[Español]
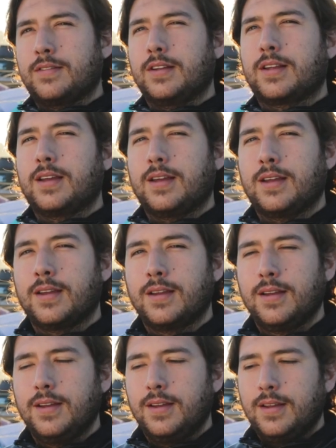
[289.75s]
hacer que
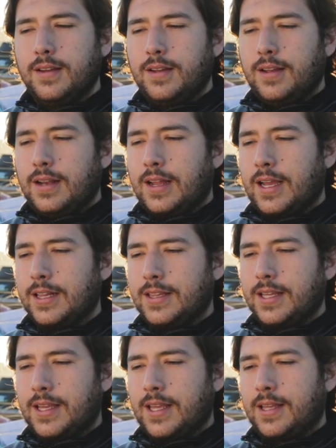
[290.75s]
la
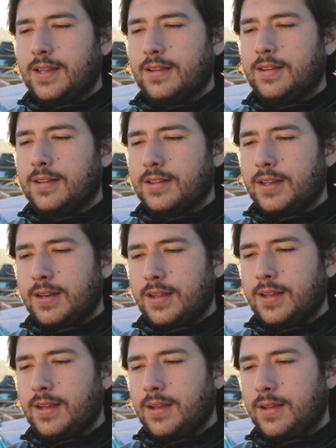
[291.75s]
gente que
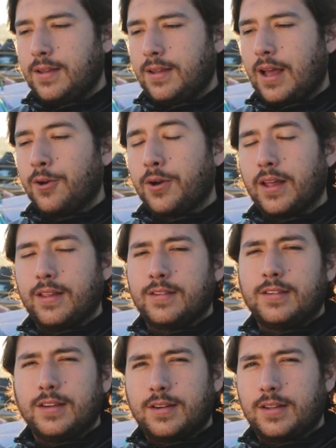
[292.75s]
tiene algo que
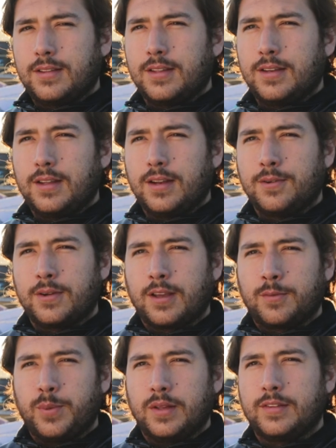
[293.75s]
decir, que tiene algo que
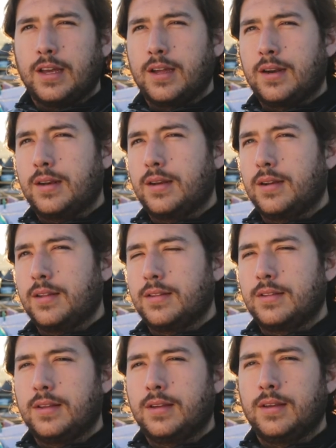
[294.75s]
expresar,
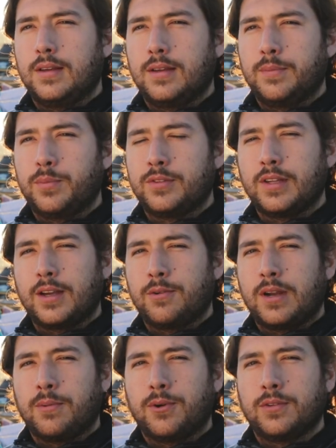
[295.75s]
este, pues tenga
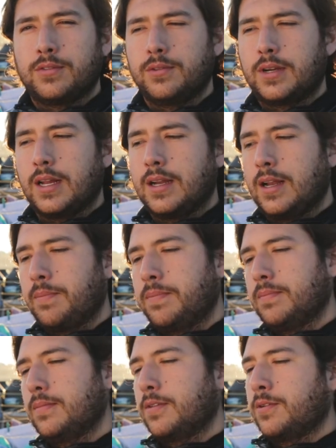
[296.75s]
una voz y un canal
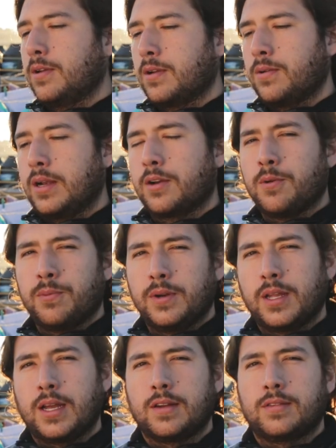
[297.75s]
con el cual
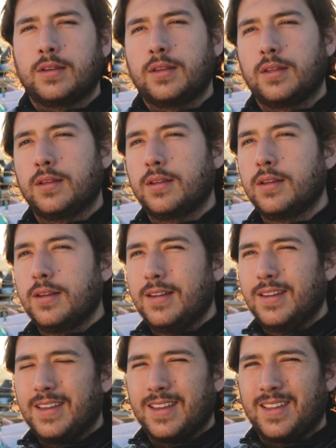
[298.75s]
comunicarse y,
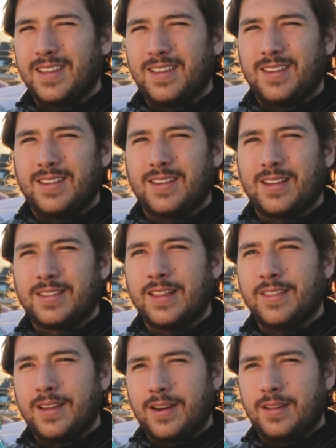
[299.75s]
y,
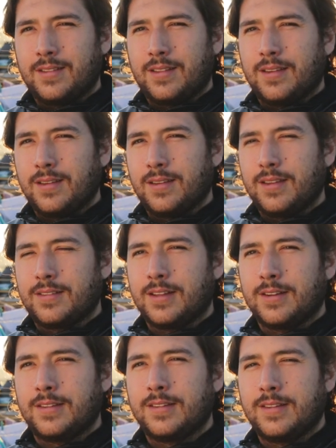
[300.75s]
atender este, esta
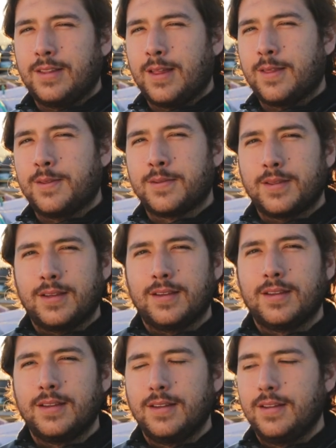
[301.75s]
necesidad
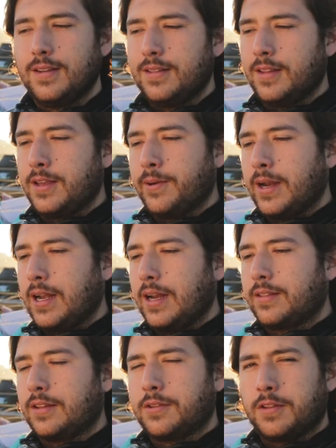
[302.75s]
de llevar el
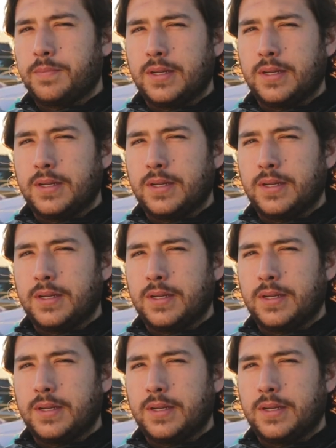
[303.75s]
arte a todas